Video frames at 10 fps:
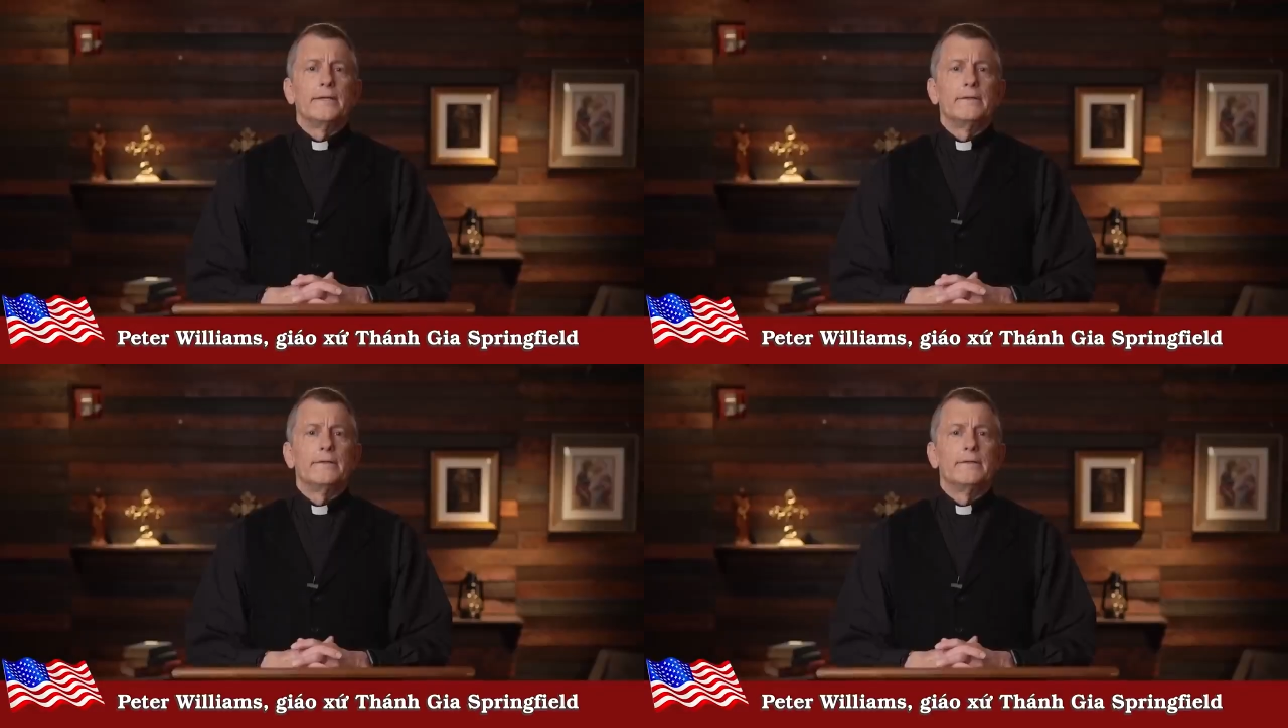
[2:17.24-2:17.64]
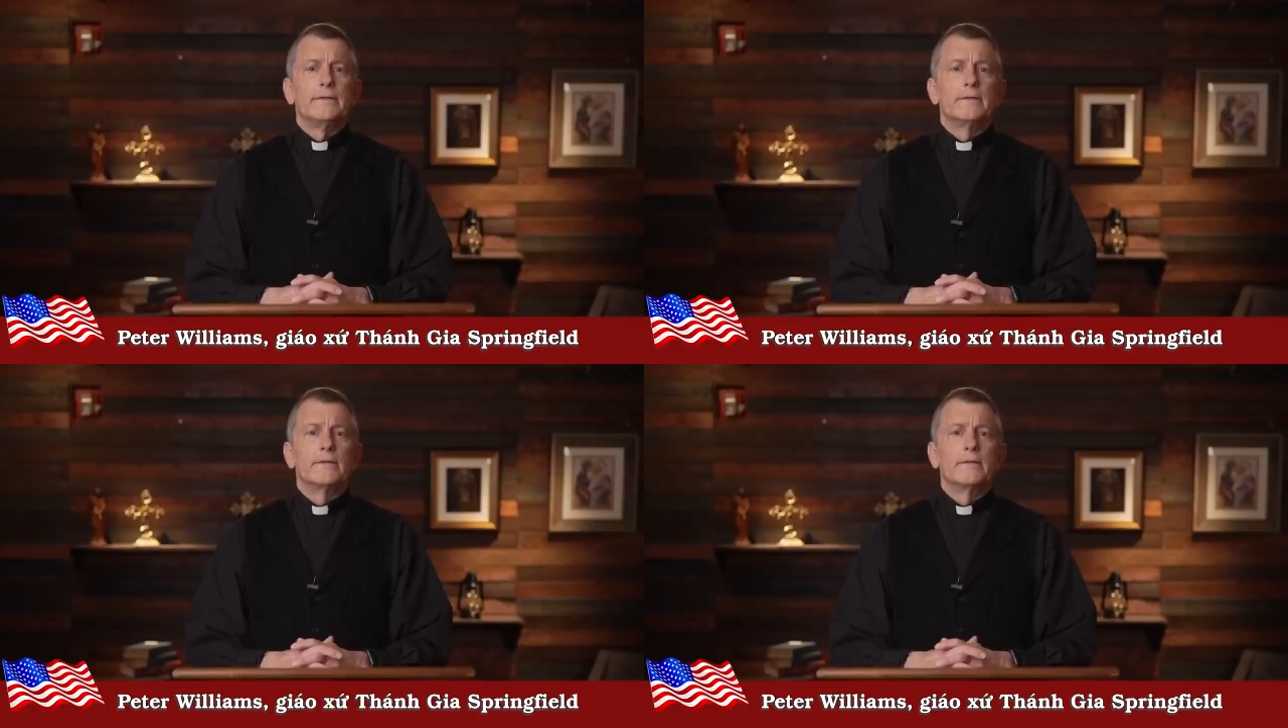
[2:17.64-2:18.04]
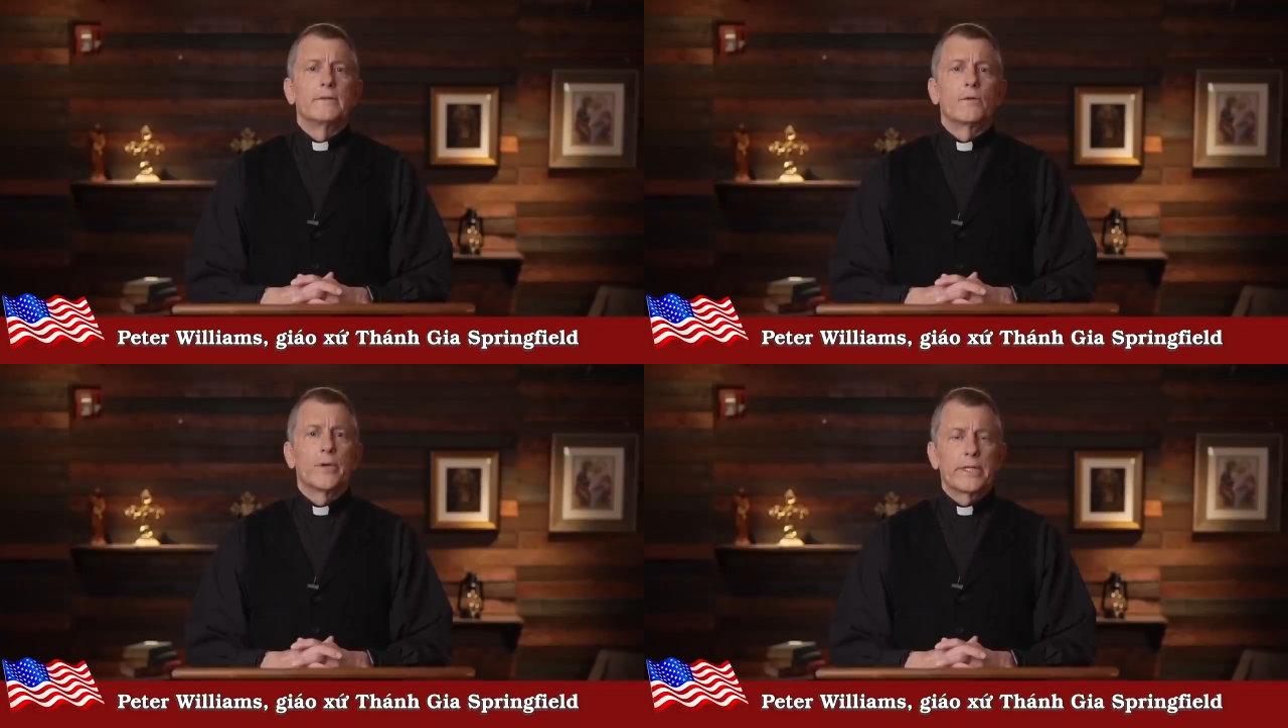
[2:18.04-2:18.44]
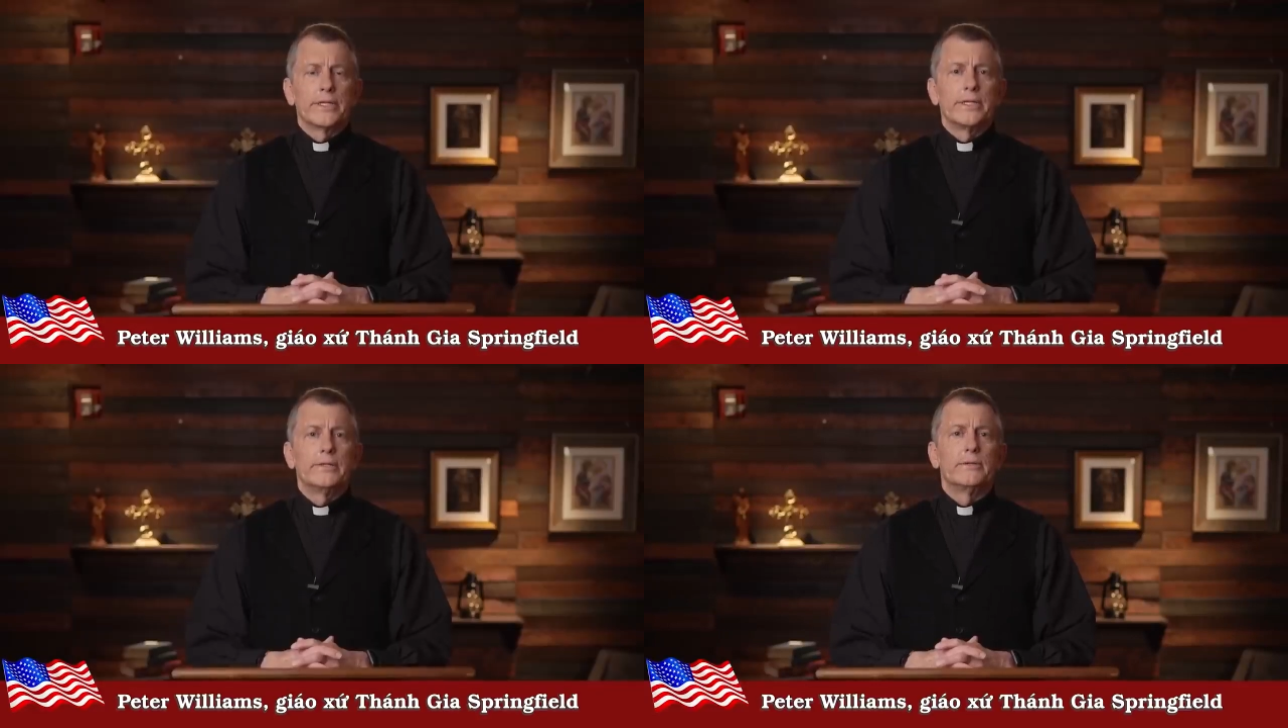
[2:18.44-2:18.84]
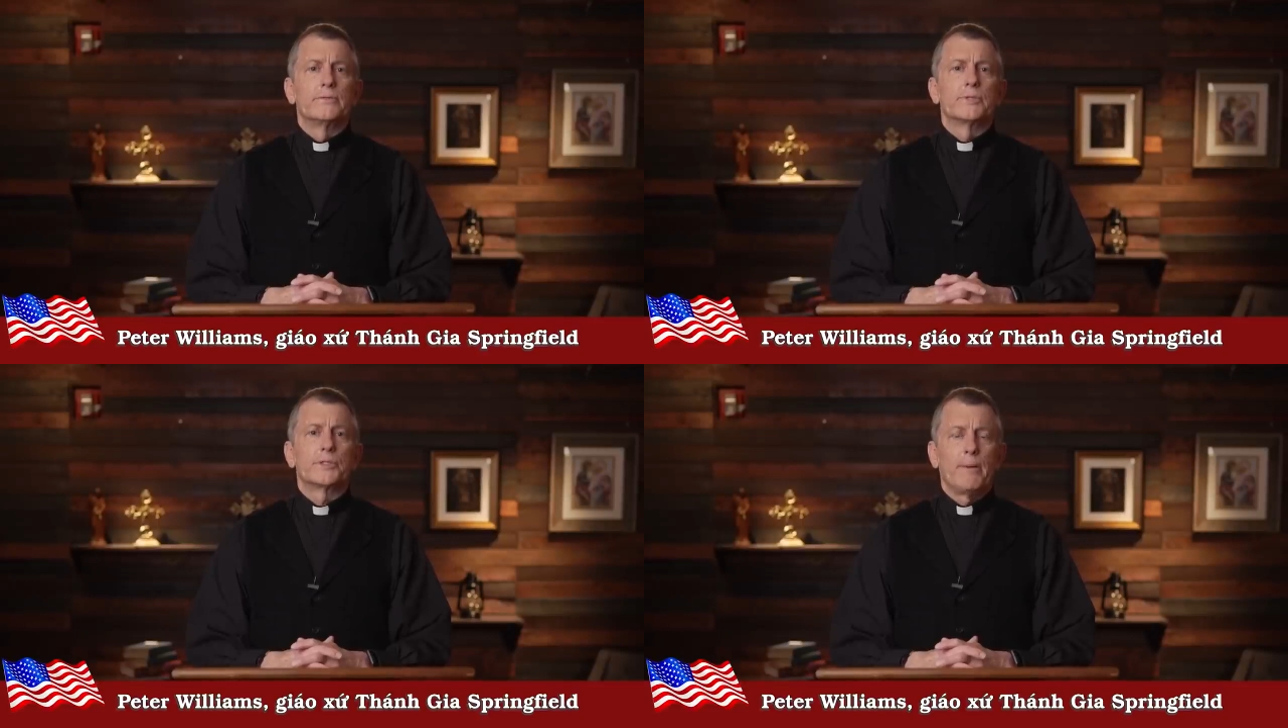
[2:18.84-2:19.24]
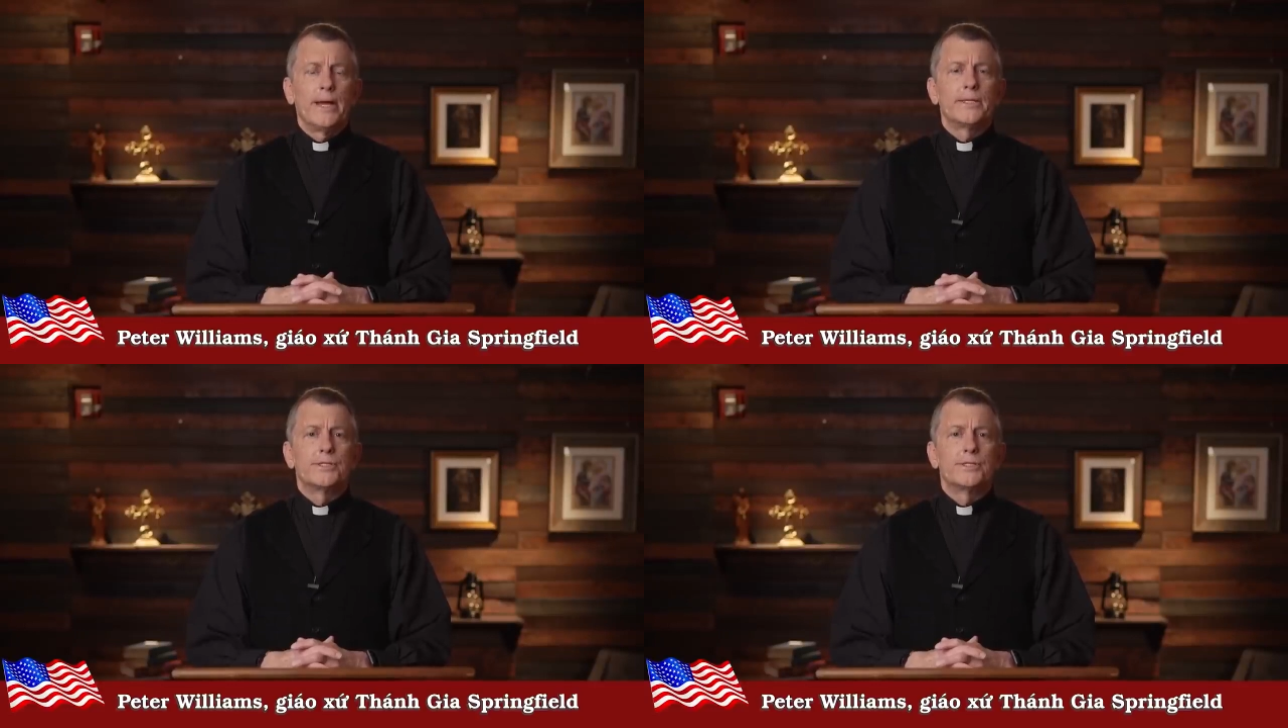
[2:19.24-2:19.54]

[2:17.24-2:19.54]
Giám mục Burlington, gửi các giáo sĩ.